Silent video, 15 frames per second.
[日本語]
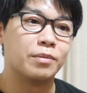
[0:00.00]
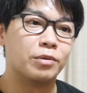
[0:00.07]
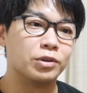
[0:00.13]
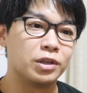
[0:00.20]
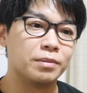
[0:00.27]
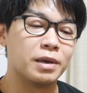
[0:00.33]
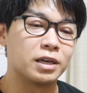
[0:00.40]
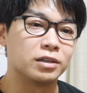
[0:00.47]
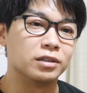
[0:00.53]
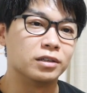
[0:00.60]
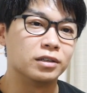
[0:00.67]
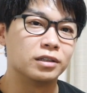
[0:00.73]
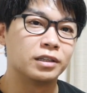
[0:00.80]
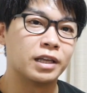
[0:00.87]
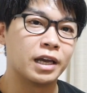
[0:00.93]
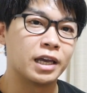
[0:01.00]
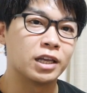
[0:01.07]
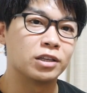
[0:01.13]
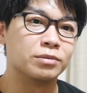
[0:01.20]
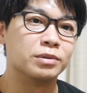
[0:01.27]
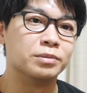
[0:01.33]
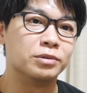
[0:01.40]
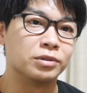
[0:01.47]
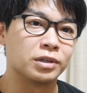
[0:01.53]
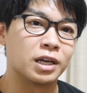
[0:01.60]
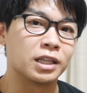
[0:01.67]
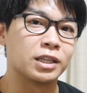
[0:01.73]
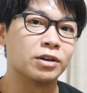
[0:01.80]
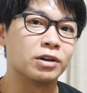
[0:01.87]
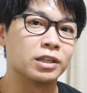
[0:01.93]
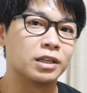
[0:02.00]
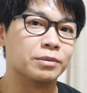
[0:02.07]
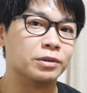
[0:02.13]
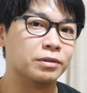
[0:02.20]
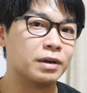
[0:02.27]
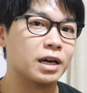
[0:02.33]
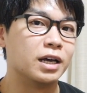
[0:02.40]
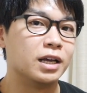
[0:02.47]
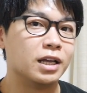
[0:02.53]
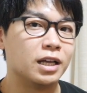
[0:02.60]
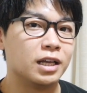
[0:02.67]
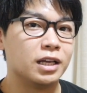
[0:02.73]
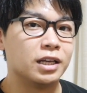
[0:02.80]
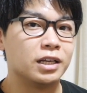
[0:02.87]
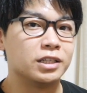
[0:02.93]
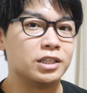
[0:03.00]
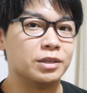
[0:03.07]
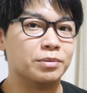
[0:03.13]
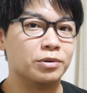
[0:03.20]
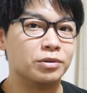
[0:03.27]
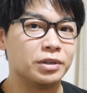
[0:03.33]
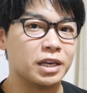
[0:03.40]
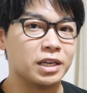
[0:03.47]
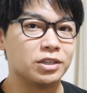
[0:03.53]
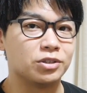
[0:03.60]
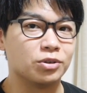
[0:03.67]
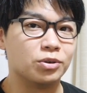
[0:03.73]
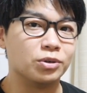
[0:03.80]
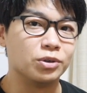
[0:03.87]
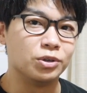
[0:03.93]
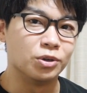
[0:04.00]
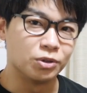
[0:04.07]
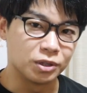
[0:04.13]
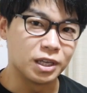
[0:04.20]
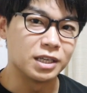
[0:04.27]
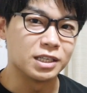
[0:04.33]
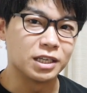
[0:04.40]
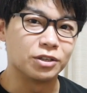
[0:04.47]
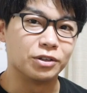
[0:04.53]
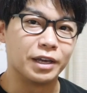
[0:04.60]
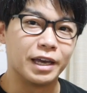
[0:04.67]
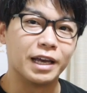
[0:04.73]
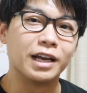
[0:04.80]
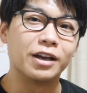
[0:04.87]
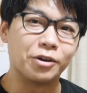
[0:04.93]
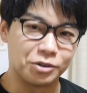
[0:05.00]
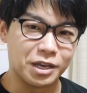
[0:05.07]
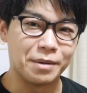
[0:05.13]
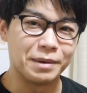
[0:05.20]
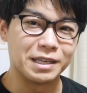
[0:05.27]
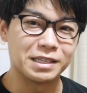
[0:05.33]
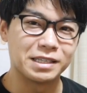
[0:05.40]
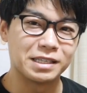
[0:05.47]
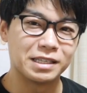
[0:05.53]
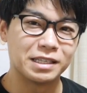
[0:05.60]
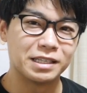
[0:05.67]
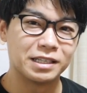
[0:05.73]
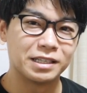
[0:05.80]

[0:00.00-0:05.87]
ボディメイク、ダイエット部門買ってよかったものは、脂肪燃焼4点セットでございます。